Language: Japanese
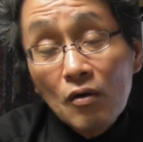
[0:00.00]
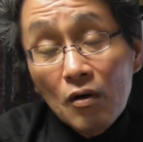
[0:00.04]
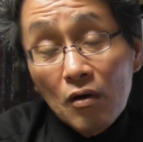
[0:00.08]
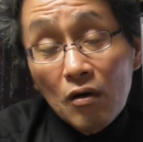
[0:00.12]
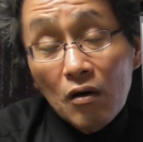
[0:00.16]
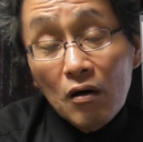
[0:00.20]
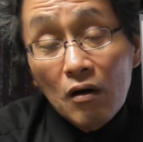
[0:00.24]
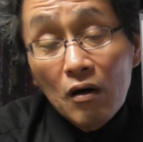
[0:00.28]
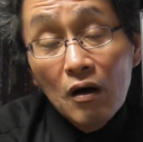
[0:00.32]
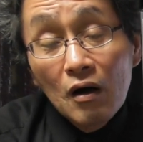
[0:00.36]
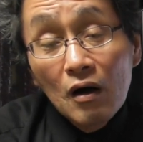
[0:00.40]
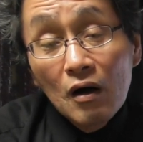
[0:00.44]

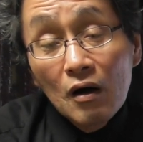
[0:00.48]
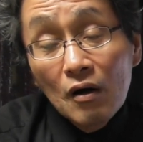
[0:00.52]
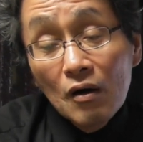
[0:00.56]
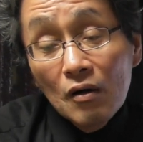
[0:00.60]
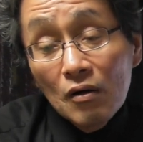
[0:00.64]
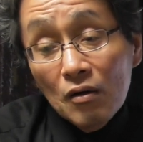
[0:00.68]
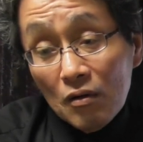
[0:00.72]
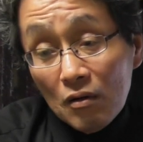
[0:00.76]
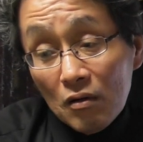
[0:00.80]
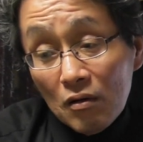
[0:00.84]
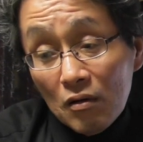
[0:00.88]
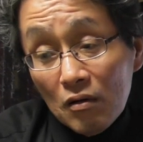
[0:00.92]
を
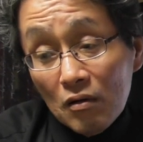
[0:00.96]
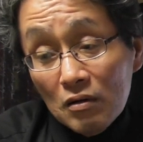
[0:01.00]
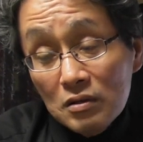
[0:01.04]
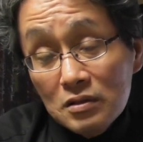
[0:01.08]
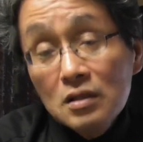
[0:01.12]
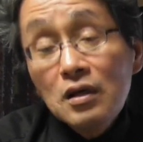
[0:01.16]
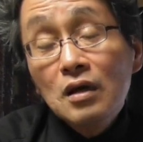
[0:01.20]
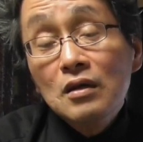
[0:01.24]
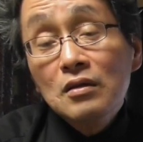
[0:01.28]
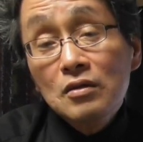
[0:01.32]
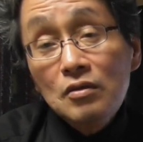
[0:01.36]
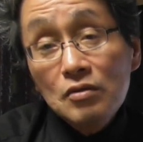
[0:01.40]

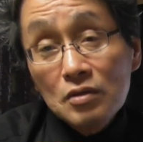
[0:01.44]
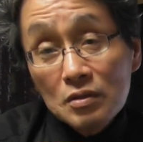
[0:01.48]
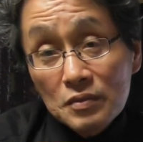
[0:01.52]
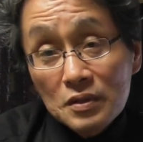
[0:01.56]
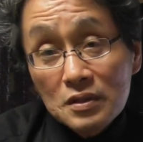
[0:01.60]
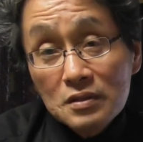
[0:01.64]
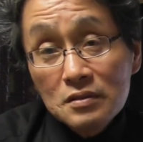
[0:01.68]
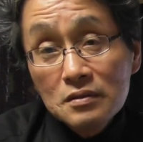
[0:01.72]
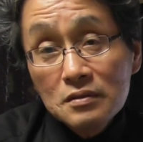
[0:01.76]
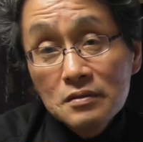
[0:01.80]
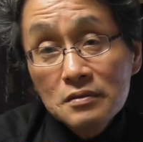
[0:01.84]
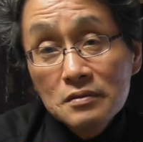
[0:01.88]
使っており
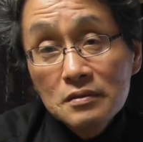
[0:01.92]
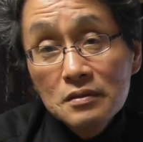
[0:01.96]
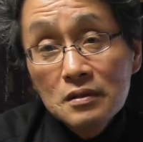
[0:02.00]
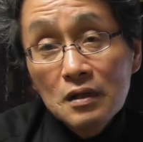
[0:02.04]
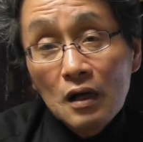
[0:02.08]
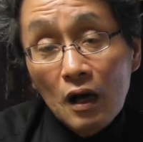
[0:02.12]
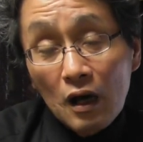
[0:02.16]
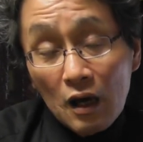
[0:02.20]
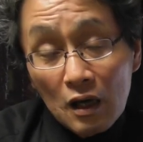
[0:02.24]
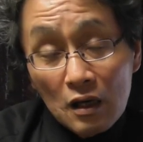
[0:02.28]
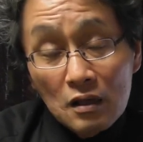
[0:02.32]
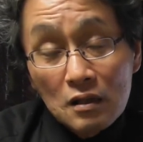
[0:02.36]
ます。
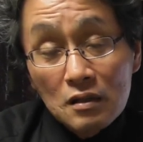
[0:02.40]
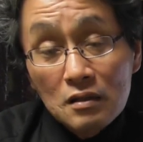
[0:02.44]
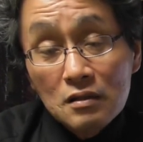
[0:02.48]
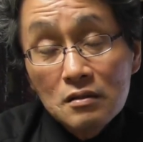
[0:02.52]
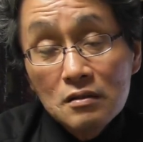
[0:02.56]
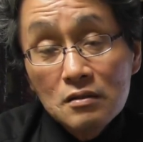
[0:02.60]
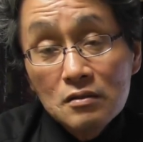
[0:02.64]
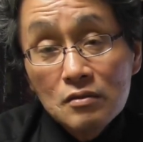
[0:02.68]
はい。